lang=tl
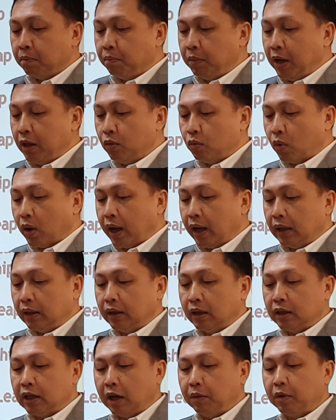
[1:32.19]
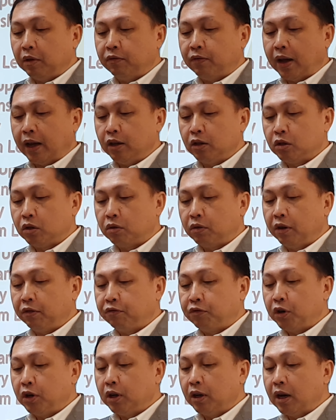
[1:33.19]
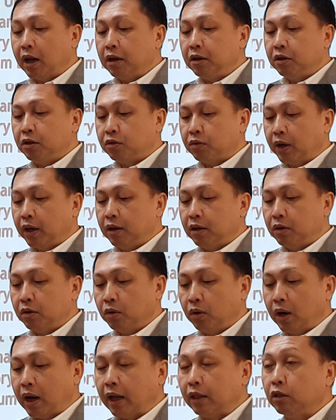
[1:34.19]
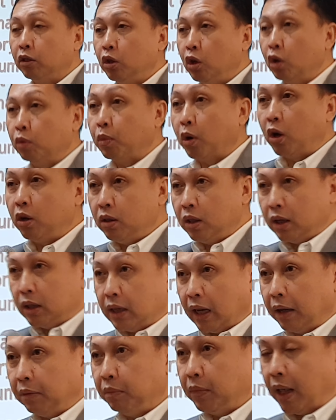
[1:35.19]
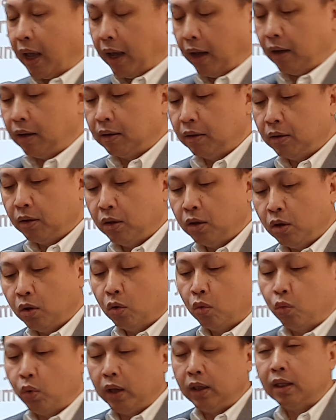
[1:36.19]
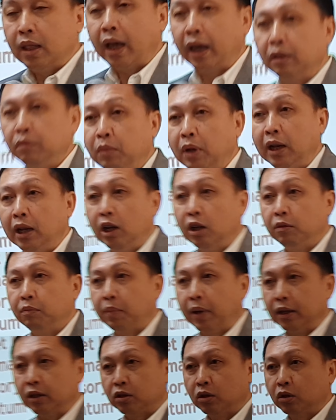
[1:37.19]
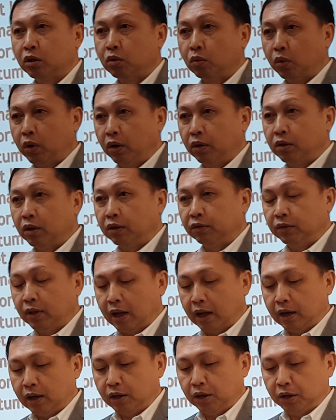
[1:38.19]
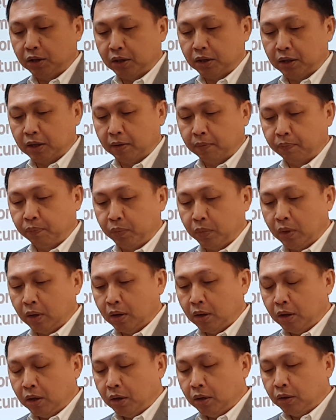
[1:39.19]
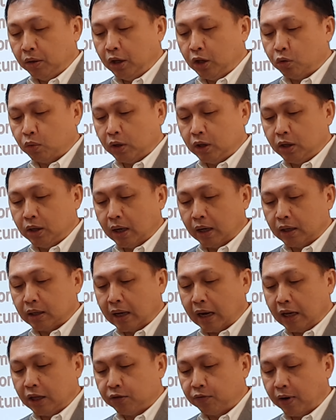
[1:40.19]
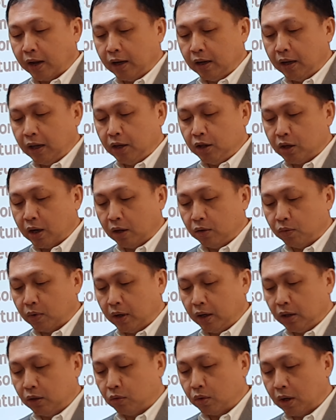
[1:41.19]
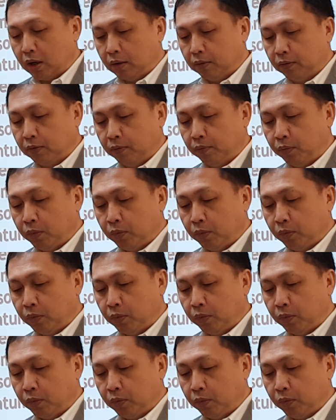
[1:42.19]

Meanwhile, the same advisor referred another trader who got duped on the same day with 9 million pesos worth of dollars. This was just last Friday, January 12.